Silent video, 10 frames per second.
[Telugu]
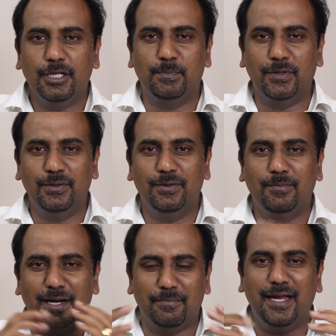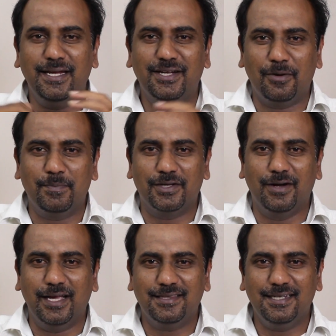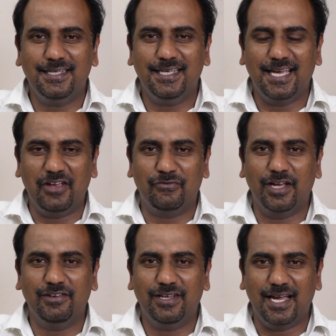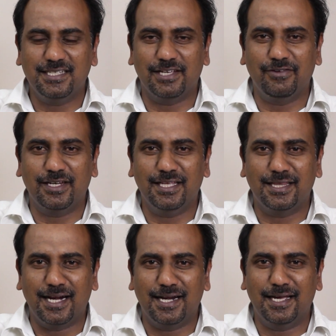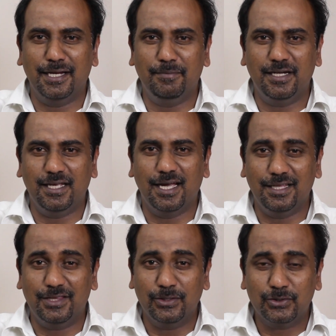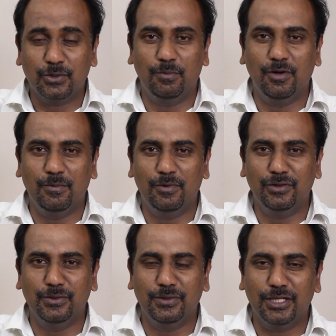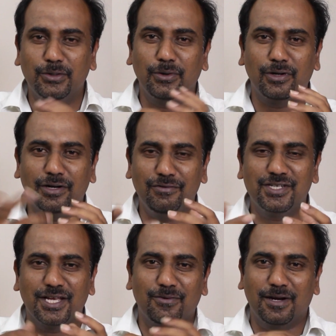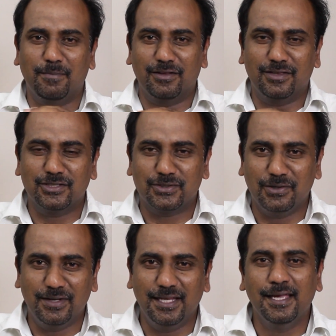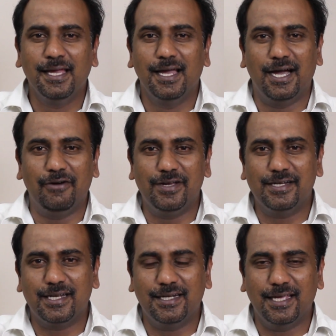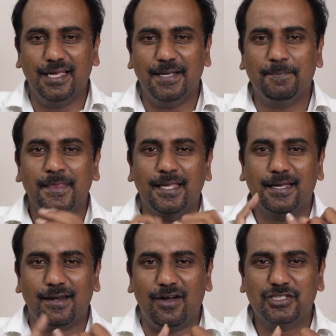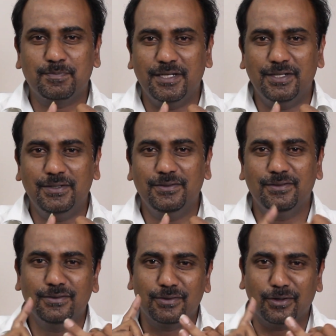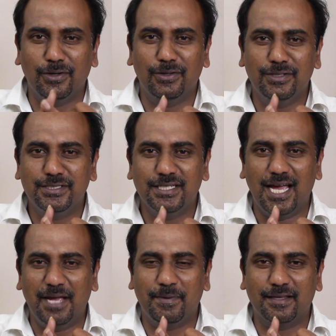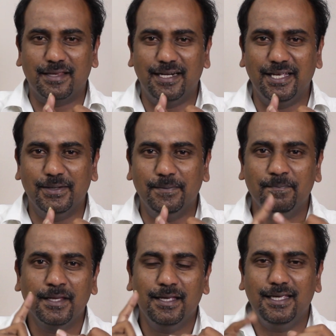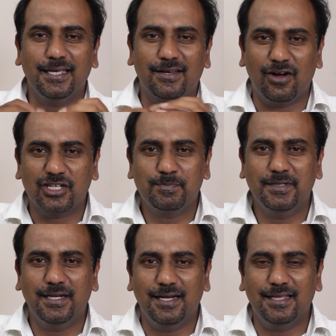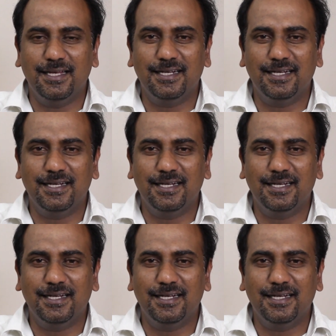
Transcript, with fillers: ఇప్పుడు మన మెయిన్ టాపిక్ ఐ త్రీకి ఐ ఫైవ్కి ఐ సెవెన్కి తేడా ఏమిటి అని తెలుసుకోబోయే ముందు ఇంకో రెండు విషయాలు కూడా మనం తెలుసుకోవాలి అవేంటంటే క్లాక్ స్పీడ్ రెండోది వచ్చి హైపర్ థ్రెడ్డింగ్ ఈ క్లాక్ స్పీడ్ అనేది